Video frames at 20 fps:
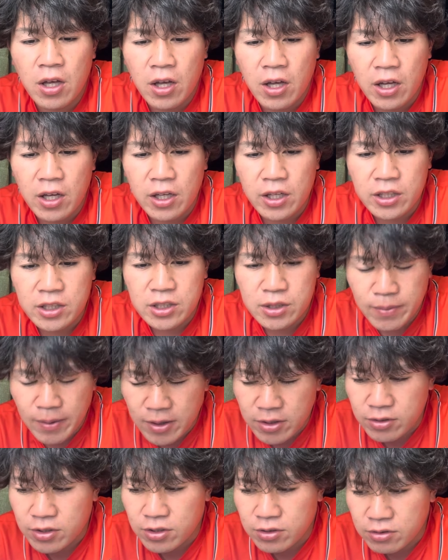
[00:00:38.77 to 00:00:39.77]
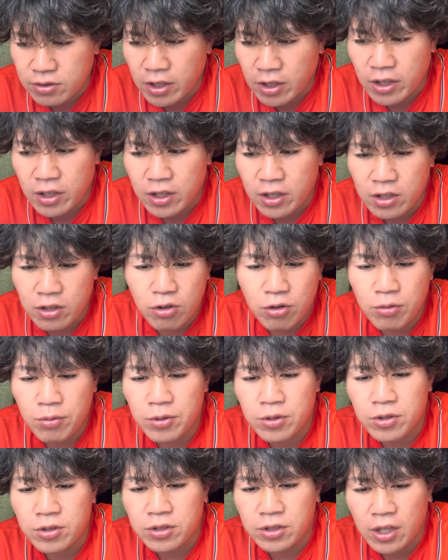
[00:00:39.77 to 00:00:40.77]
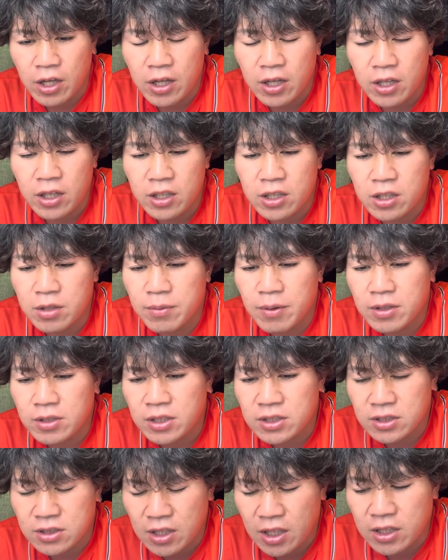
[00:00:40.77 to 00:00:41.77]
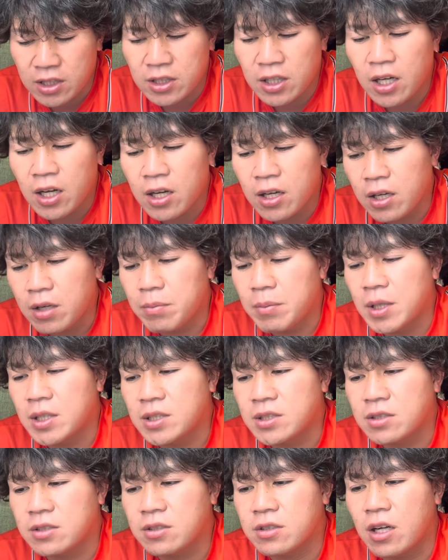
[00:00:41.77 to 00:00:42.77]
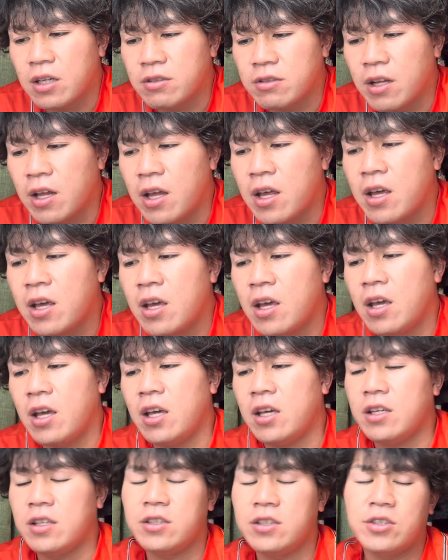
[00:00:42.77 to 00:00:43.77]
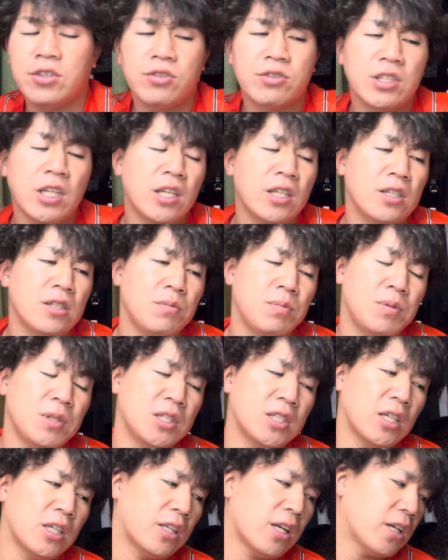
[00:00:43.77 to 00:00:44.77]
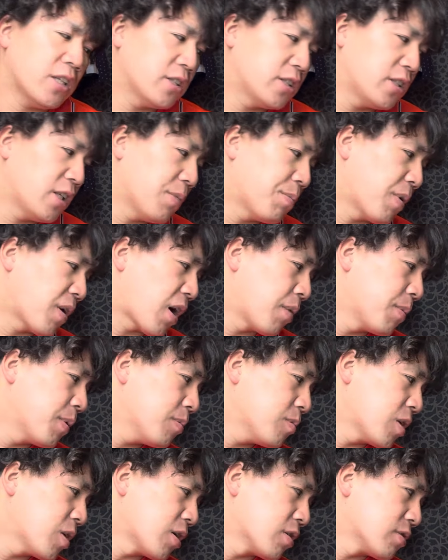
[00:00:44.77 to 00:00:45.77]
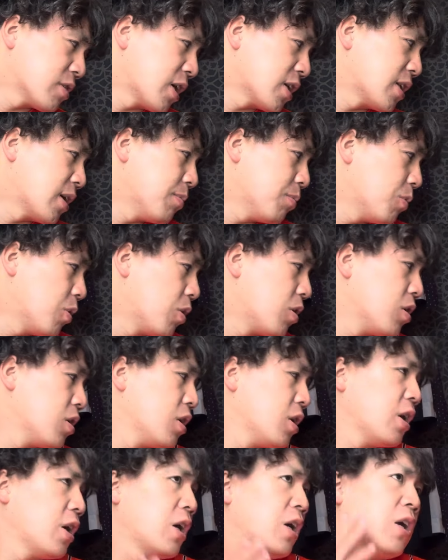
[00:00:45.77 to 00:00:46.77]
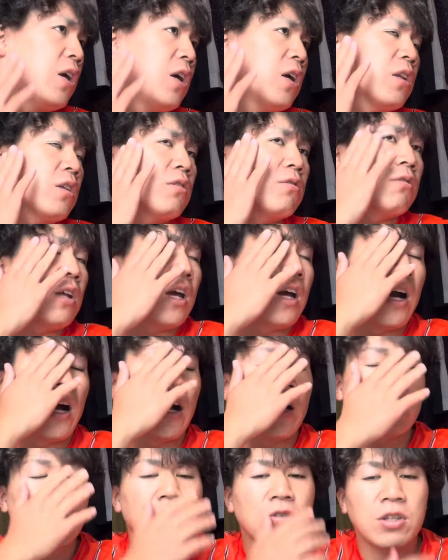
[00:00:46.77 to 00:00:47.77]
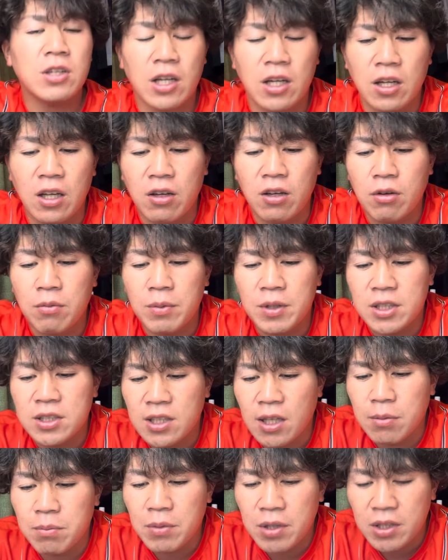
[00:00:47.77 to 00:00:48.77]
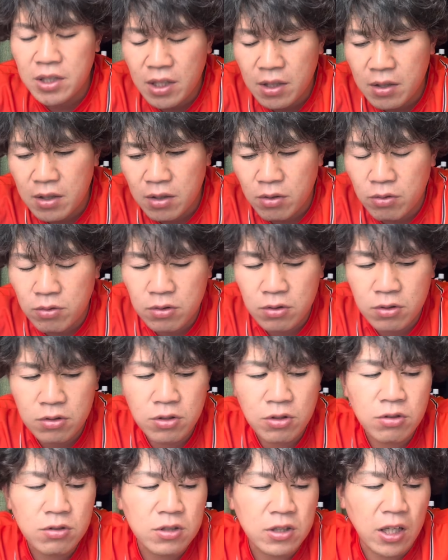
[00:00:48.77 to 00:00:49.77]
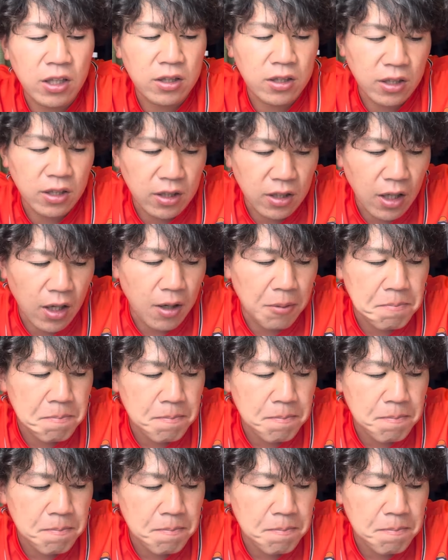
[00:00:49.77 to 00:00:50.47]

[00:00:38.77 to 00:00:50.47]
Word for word: えー、千葉君っていうね、えローボールにね、え基盤のスライダー、えまっすぐあるね、え非常にいいピッチャーに対して、やっぱ上村の打線も、あのね、春よりかね、ほんま2、3倍ね、本当に良くなってて、